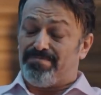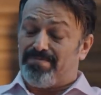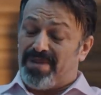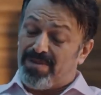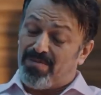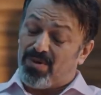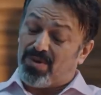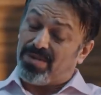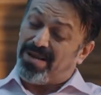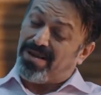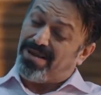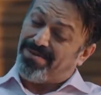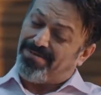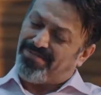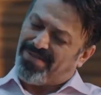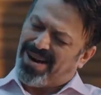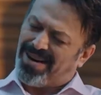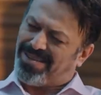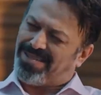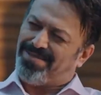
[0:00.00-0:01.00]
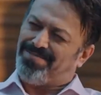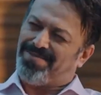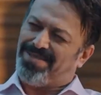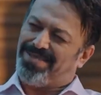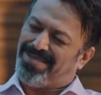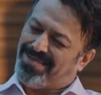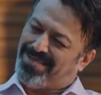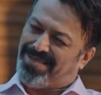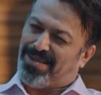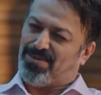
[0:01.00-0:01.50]
Benim orada farklı
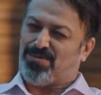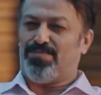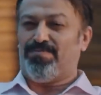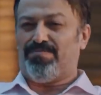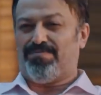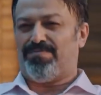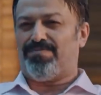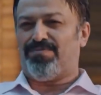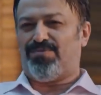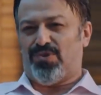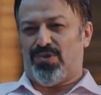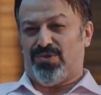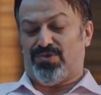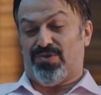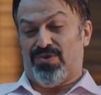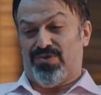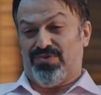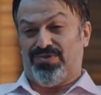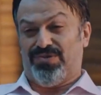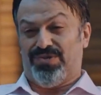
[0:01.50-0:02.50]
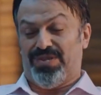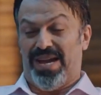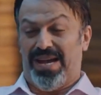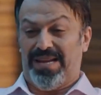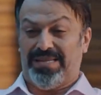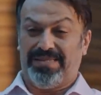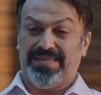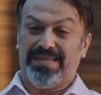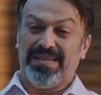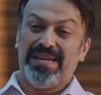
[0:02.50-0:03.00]
bir statüm söz konusu yani.